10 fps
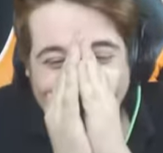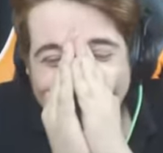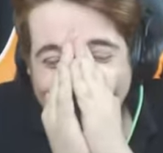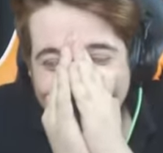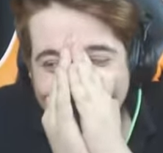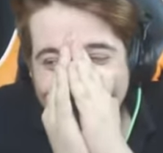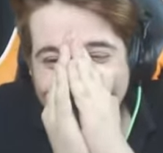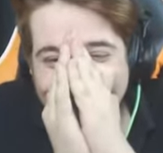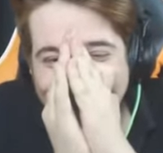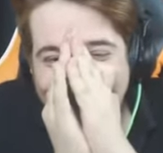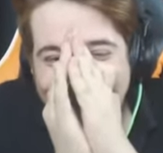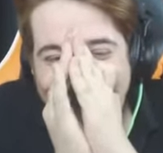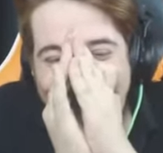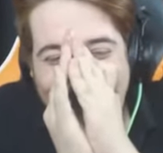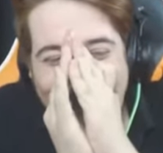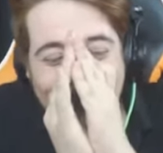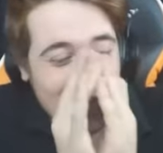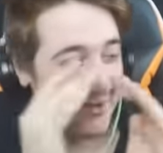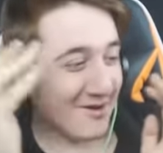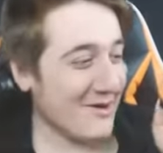Emrecan, para, para Emrecan toplayacağız
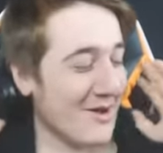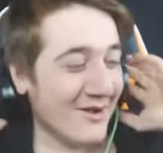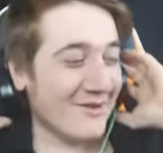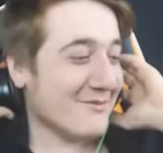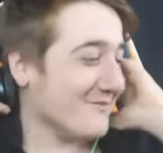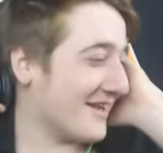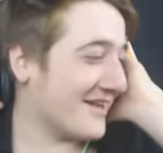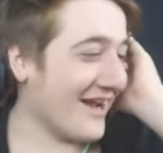bunlara. Baraka ev alacağız.